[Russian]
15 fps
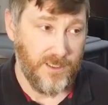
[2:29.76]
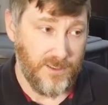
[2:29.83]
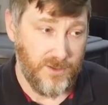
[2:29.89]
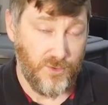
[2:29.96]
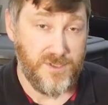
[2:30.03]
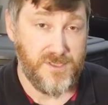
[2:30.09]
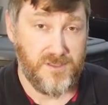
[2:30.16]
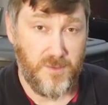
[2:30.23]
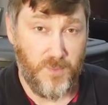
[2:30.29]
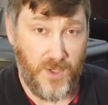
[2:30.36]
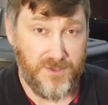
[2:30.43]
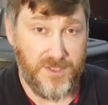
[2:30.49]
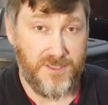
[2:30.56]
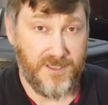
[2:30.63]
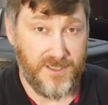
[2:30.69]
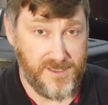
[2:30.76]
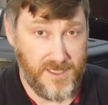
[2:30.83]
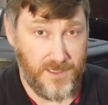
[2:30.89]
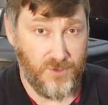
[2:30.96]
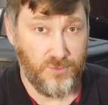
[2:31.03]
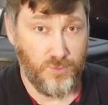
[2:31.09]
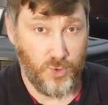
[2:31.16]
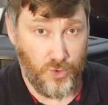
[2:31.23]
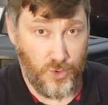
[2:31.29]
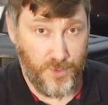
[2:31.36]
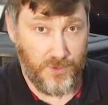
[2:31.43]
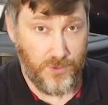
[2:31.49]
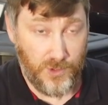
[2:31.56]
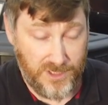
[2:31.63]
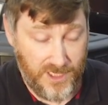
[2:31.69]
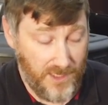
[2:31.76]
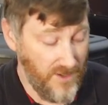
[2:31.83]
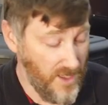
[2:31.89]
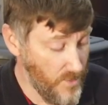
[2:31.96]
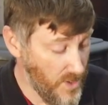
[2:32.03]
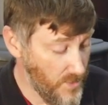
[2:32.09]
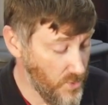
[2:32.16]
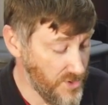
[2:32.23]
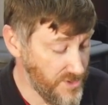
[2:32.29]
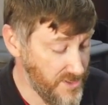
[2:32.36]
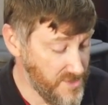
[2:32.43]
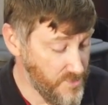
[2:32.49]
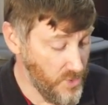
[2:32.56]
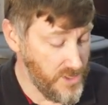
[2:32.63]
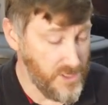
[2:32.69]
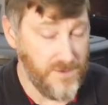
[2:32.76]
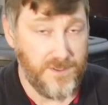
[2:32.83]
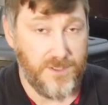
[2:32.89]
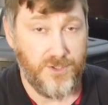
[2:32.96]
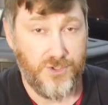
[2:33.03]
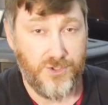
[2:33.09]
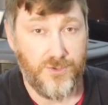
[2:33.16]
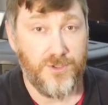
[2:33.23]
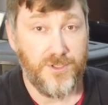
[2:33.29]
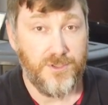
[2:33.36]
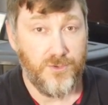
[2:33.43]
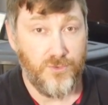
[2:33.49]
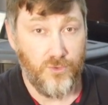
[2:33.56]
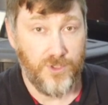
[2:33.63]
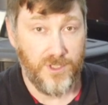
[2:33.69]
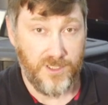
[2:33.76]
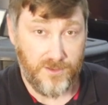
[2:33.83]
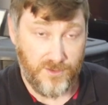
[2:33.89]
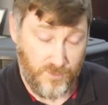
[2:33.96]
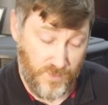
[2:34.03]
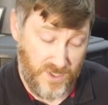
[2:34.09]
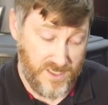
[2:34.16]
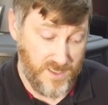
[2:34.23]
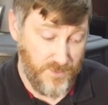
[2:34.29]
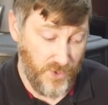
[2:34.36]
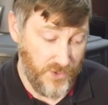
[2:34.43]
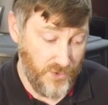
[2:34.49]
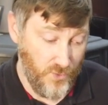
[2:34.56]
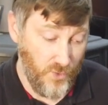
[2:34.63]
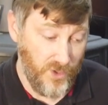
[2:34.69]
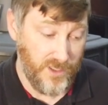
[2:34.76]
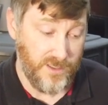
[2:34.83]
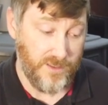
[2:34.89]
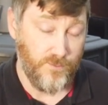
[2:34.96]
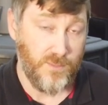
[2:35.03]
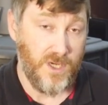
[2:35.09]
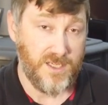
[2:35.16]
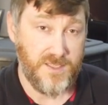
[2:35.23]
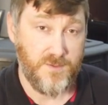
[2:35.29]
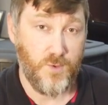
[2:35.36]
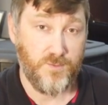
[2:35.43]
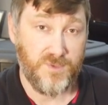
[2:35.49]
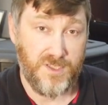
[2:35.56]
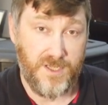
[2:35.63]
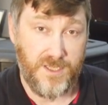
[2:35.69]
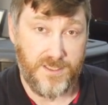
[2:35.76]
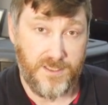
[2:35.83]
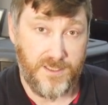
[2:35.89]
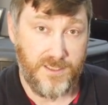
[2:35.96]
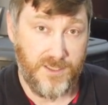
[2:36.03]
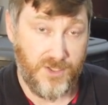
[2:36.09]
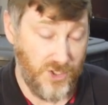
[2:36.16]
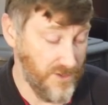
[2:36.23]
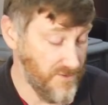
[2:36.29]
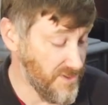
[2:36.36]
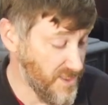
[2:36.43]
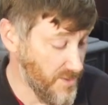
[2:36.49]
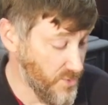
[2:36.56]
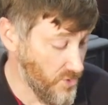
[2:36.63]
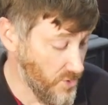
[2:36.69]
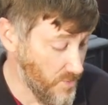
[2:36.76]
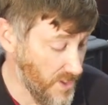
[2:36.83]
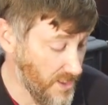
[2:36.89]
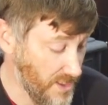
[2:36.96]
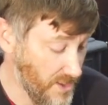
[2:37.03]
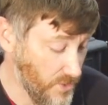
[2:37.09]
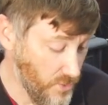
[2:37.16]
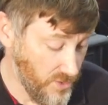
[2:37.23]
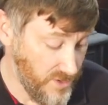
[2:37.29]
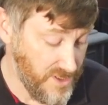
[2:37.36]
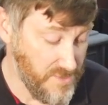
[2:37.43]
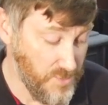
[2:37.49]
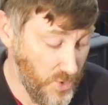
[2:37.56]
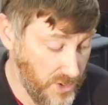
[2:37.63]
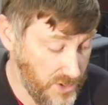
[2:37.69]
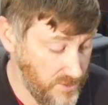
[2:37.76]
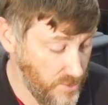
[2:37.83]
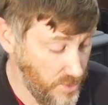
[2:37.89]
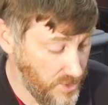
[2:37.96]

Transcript: То есть в дополнение к основному топливу, к дровам, можно использовать еще и уголь. Подсыпать уголь максимум треть или четверть объема от используемого